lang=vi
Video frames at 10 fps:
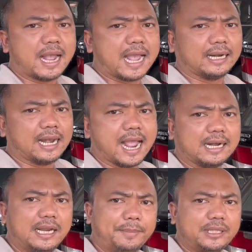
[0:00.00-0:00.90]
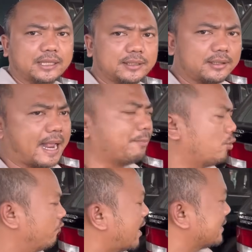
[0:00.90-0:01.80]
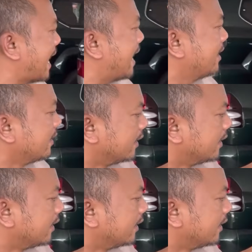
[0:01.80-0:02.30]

hàng này là hàng thịt rất đẹp luôn và giá